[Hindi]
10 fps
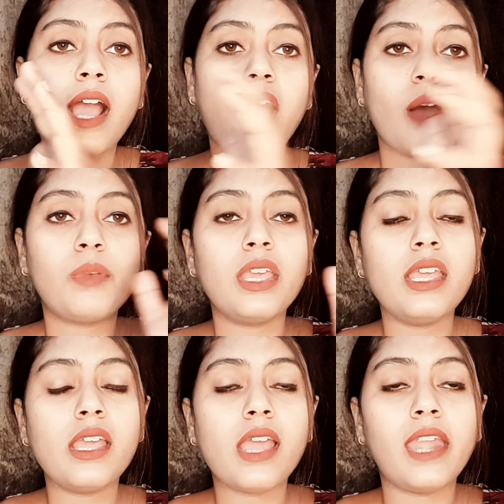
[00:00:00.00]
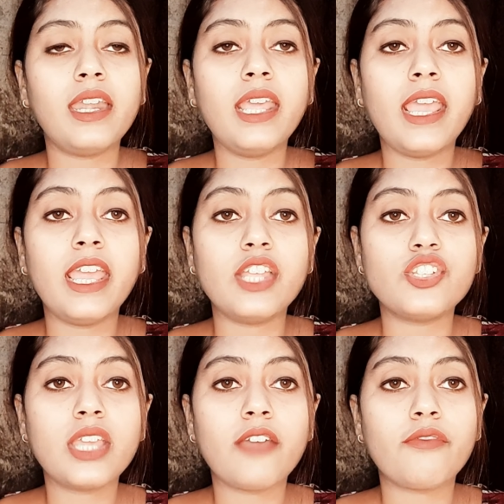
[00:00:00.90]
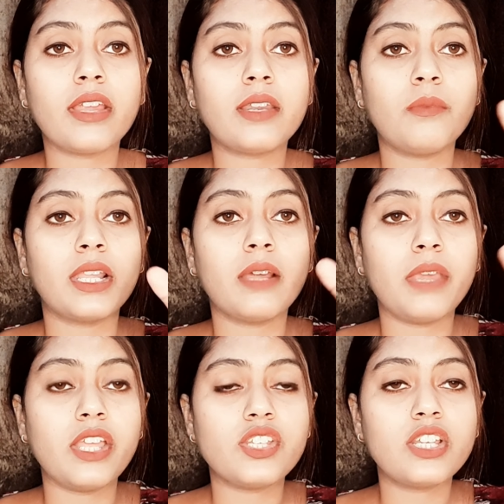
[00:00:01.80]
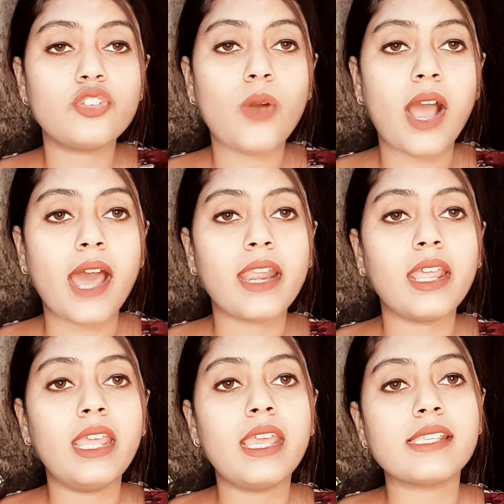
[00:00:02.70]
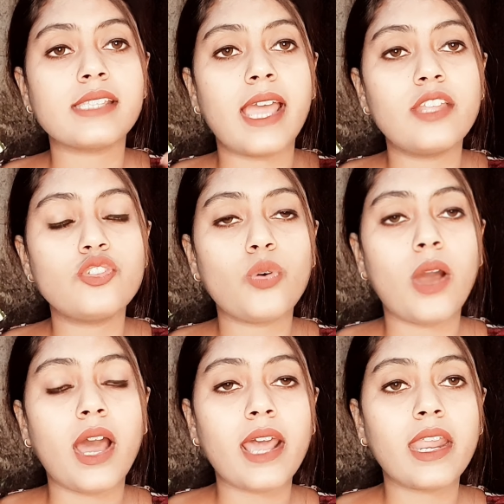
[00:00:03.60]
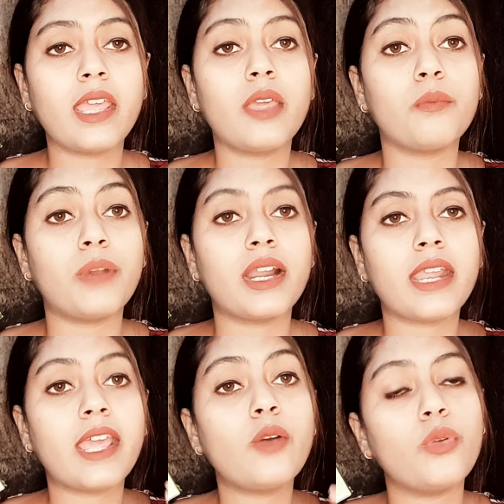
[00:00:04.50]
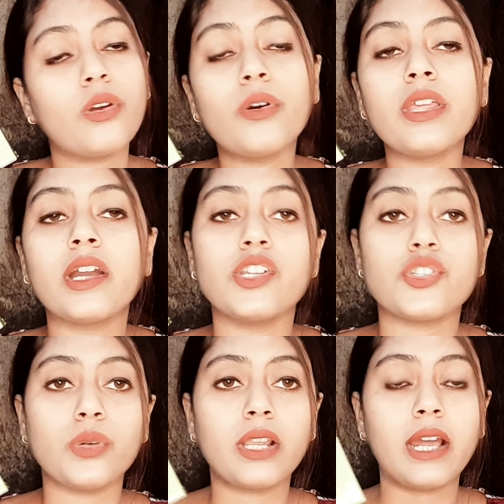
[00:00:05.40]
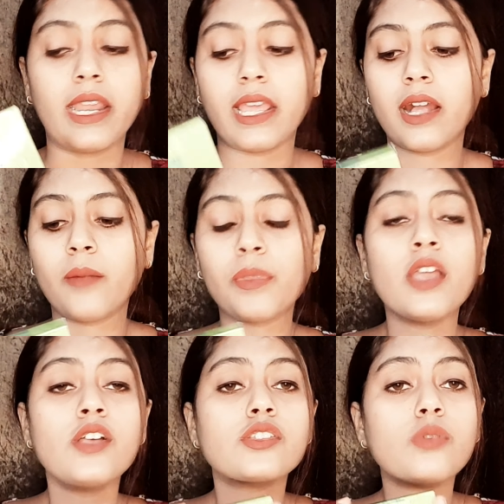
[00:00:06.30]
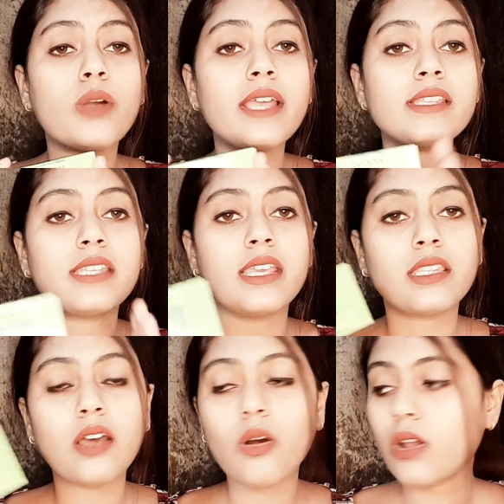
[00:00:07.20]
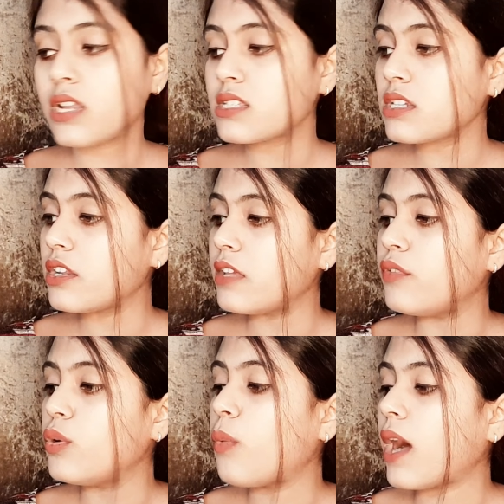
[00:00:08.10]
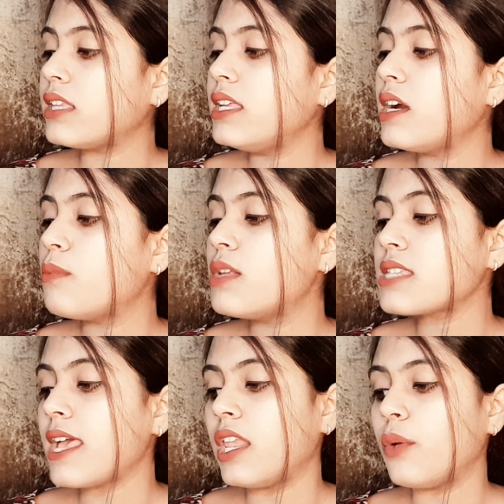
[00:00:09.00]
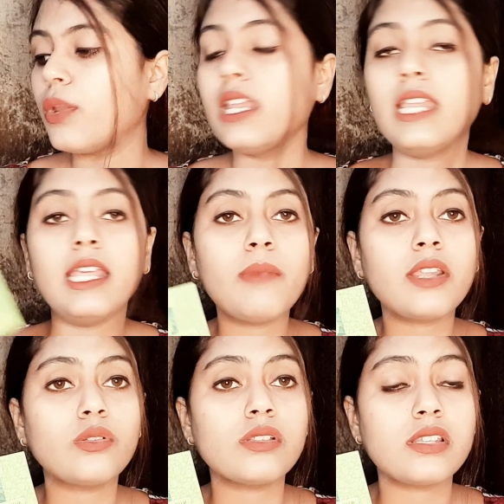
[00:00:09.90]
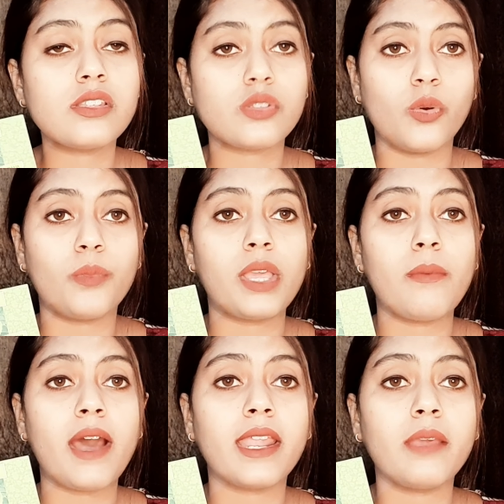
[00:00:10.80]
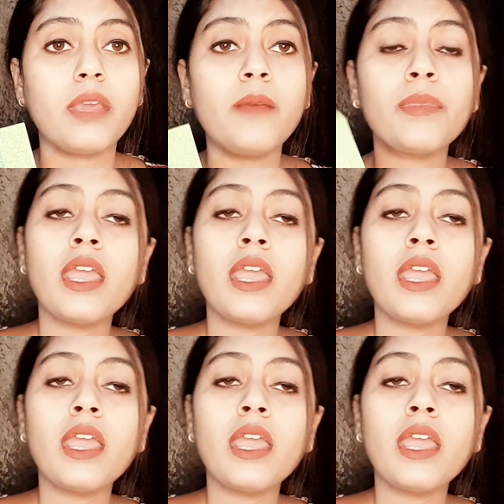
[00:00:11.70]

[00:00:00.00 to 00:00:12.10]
आपकी एंटी एजिंग इफेक्ट मतलब एजिंग जो आ रही है साइन जो आ रहे हैं बढ़ रहे हैं उनको ये कंट्रोल करेगा सो so गाइज ये था ऑनेस्ट रिव्यू वादी हर्बल्स एलिवरिंग नीम एंड तुलसी सोप के बारे में